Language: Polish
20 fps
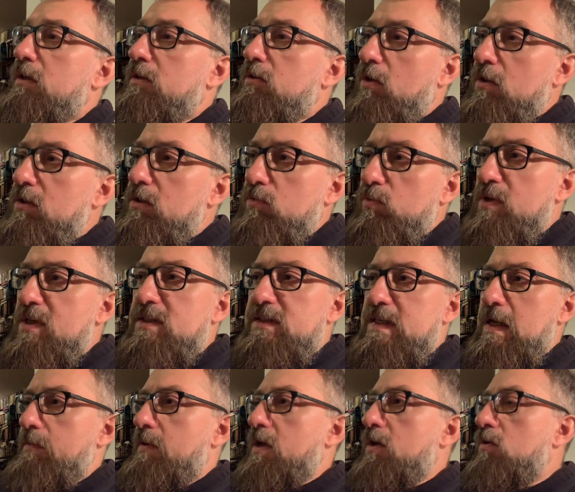No i tu jest
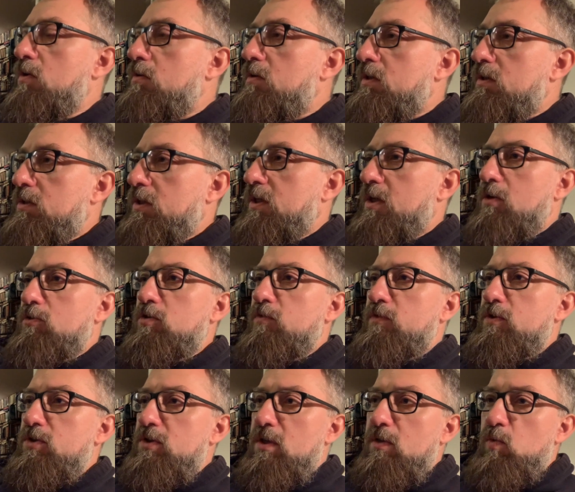cała jego krytyka
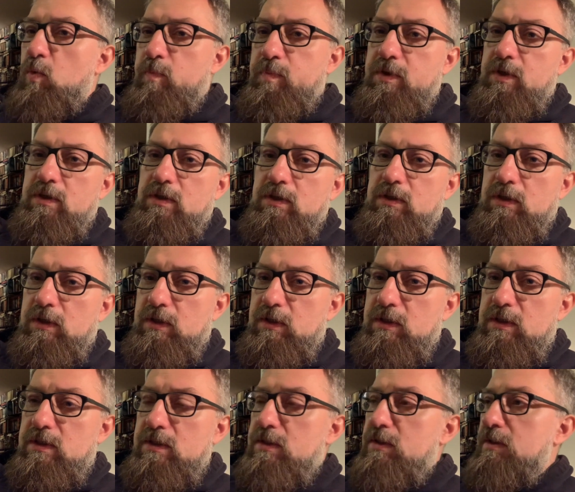oczywiście głupich,
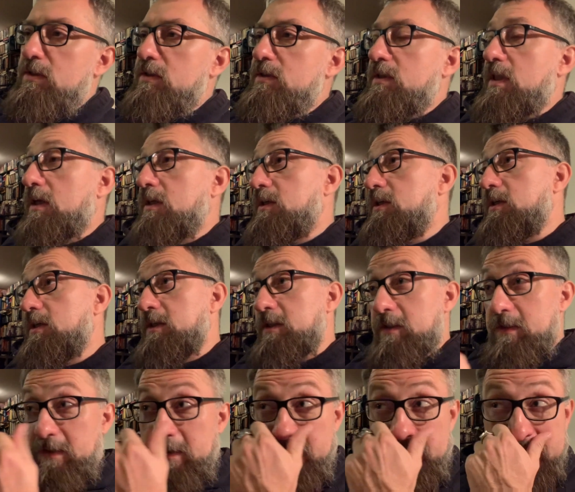y, takich
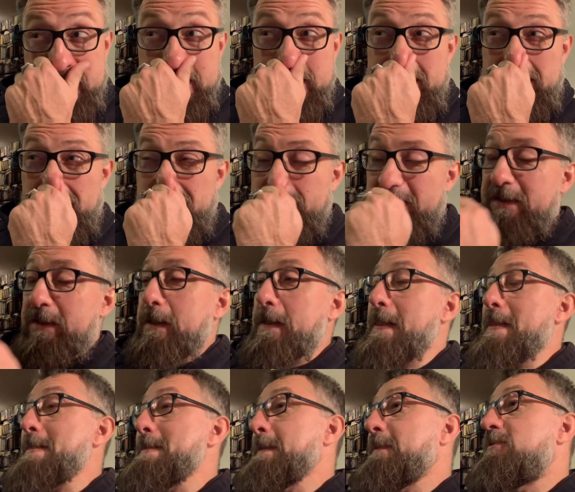y, wstydliwych,
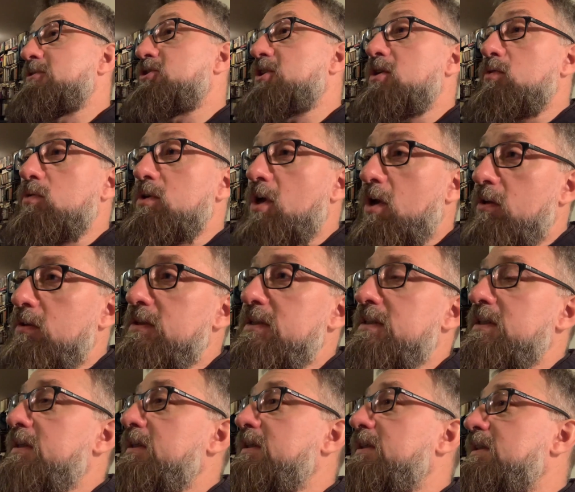
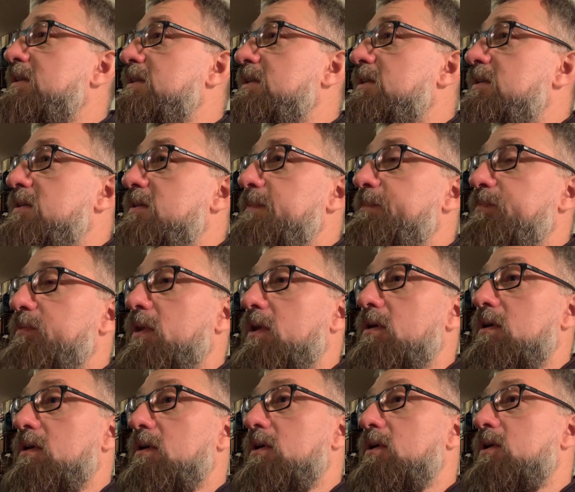żenujących, y,
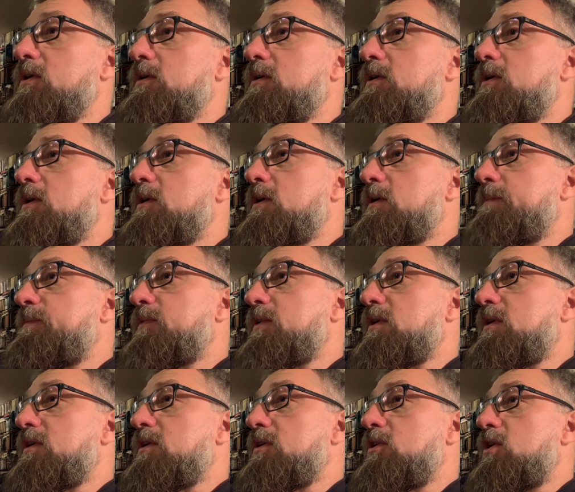y,
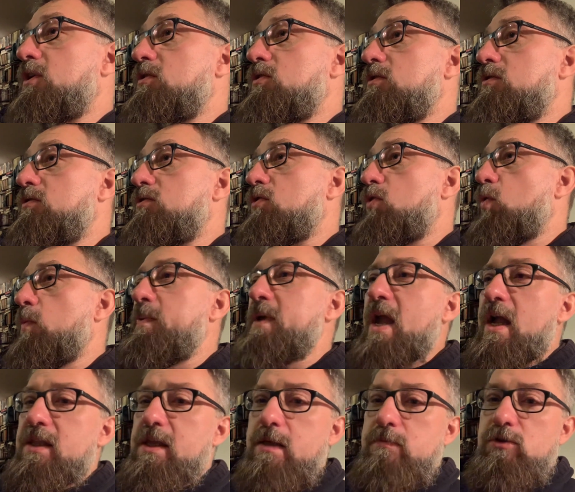y,
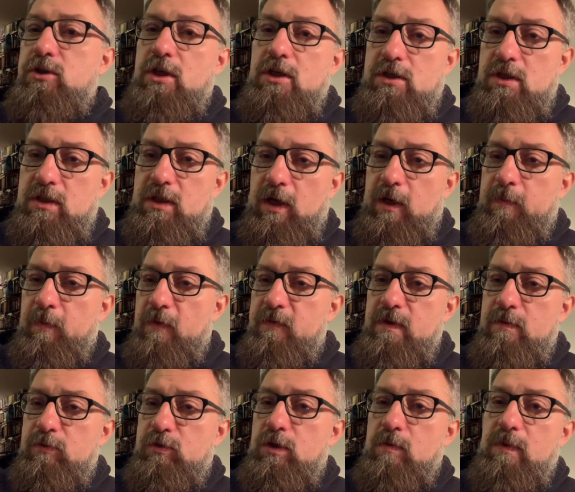chlubieniem się, że tak
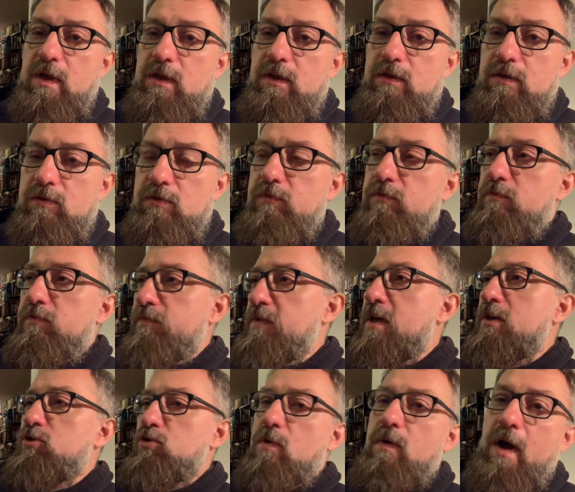powiem, kto ma
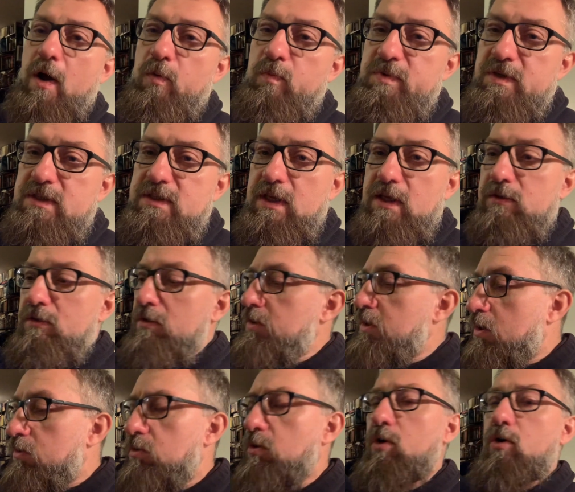większą chałbicę. No
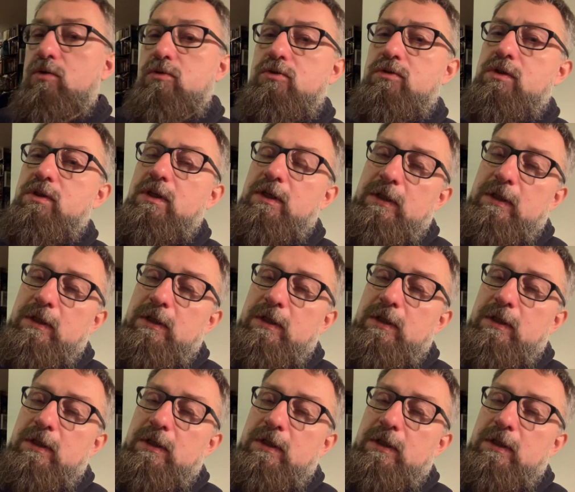nie o to chodzi.